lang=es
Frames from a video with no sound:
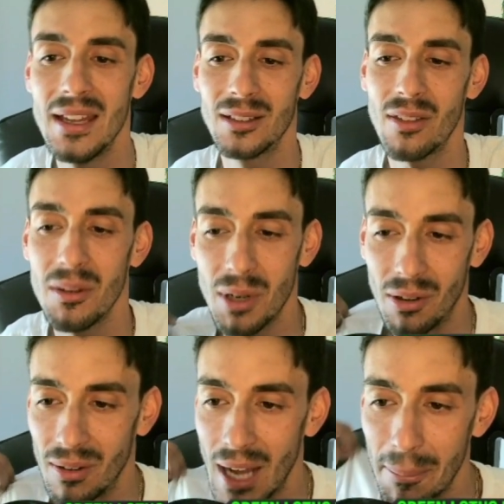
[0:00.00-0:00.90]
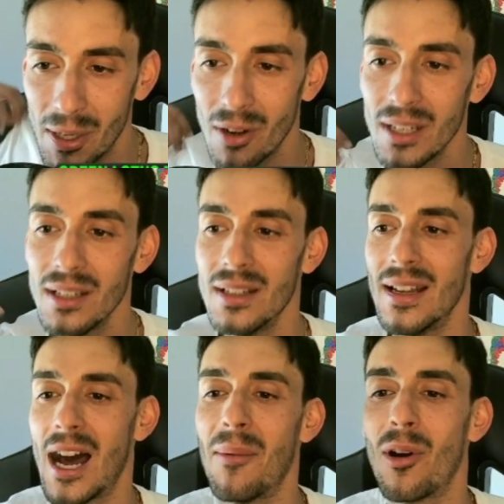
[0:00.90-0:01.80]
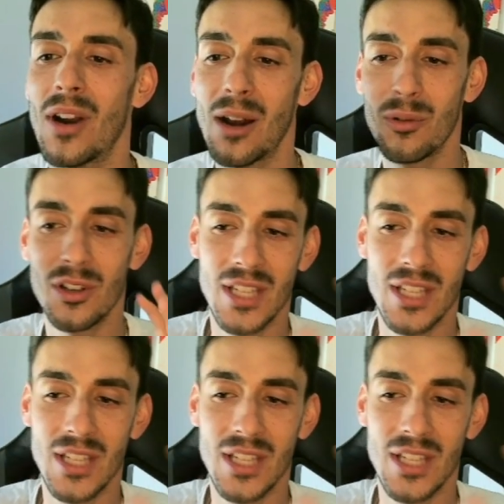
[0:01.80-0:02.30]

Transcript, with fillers: Entonces, bueno, a priori, a lo mejor algunos